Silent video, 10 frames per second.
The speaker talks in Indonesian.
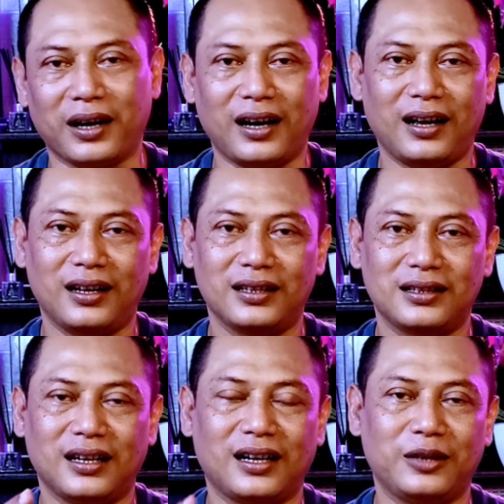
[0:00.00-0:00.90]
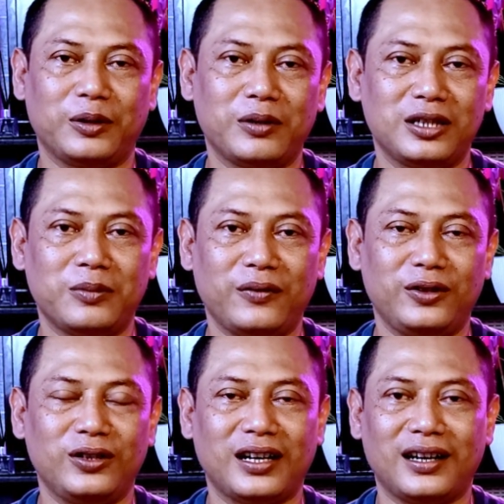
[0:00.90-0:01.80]
Maka silakan teman-teman simak
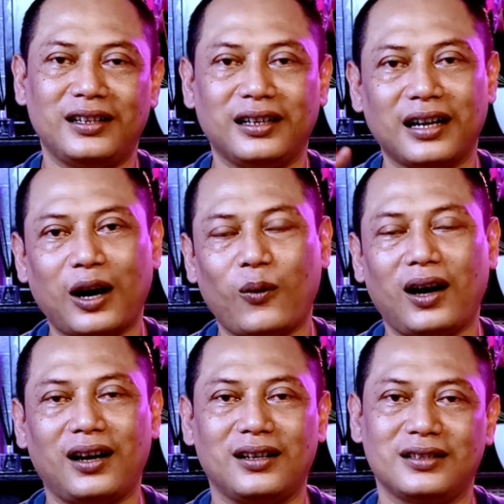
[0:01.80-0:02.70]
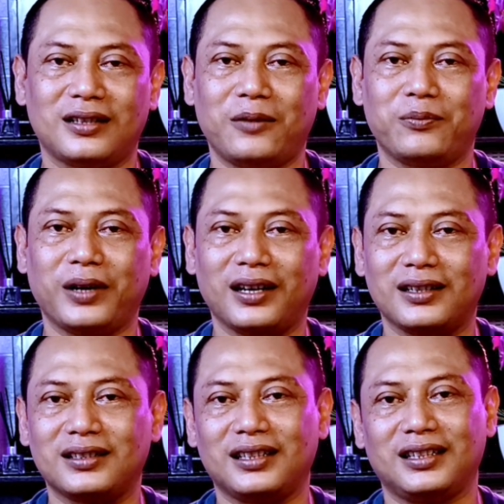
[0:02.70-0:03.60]
videonya dari awal sampai
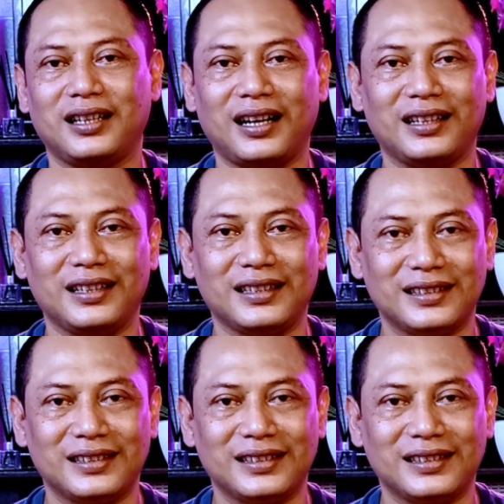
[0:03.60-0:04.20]
selesainya nanti.